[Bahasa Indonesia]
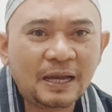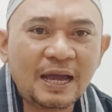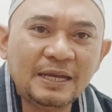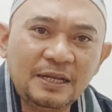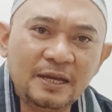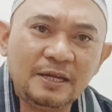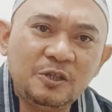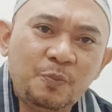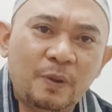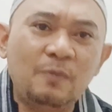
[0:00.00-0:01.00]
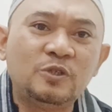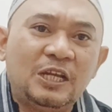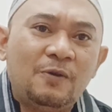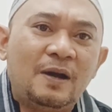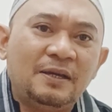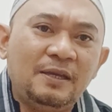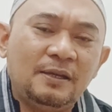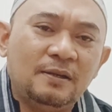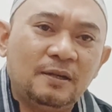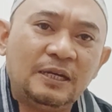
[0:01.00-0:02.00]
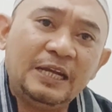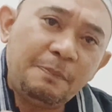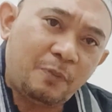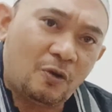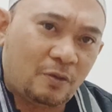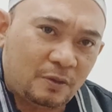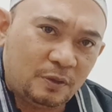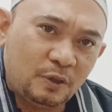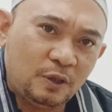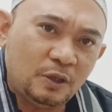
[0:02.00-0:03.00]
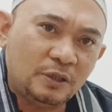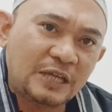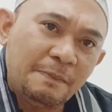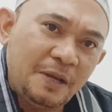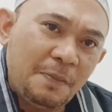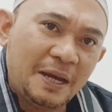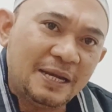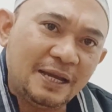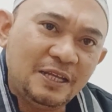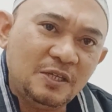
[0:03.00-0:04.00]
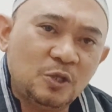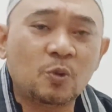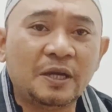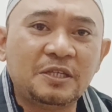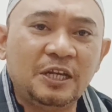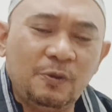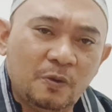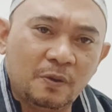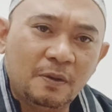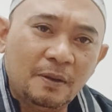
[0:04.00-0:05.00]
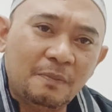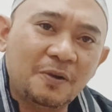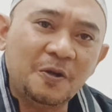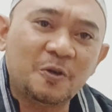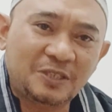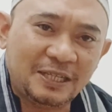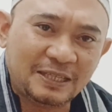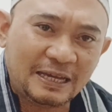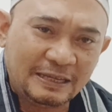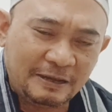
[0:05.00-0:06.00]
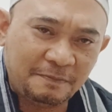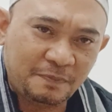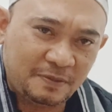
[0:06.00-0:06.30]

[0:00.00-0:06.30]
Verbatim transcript: akhirnya itu Prabu Siliwangi ngedeprok sambil mandangin Sungai Ciliwung begono ceritanya